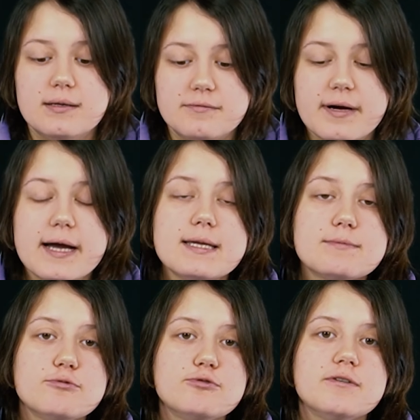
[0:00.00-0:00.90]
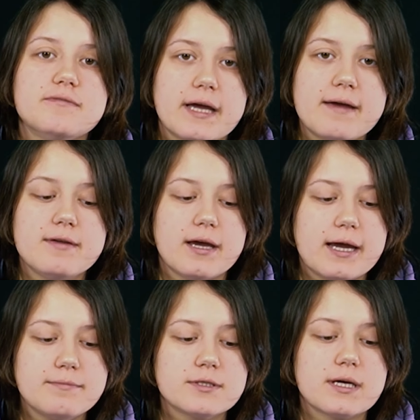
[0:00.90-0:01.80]
а в крайнем случае в
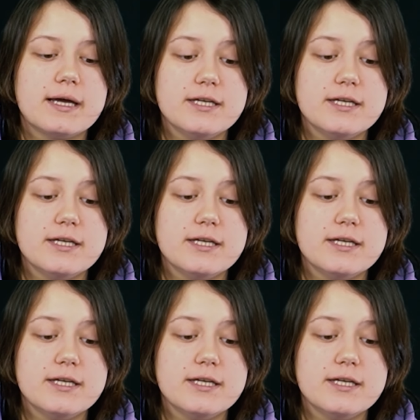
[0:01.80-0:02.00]
древнеримской